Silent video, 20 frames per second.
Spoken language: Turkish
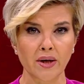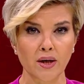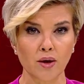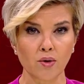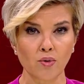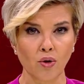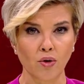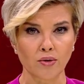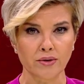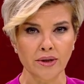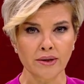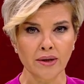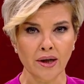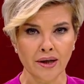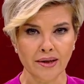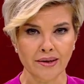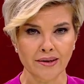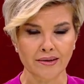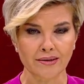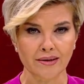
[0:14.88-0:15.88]
karakoldan
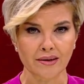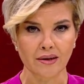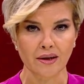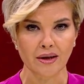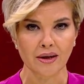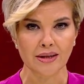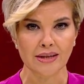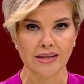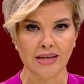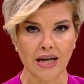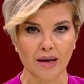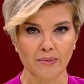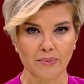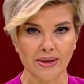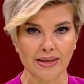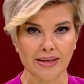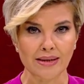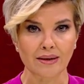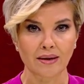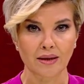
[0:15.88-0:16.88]
ayrıldı.
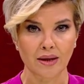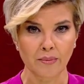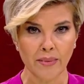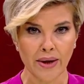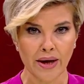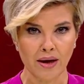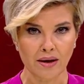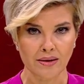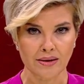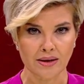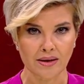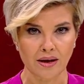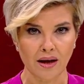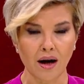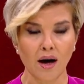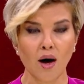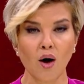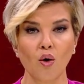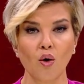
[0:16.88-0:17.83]
Serbest kalamayansa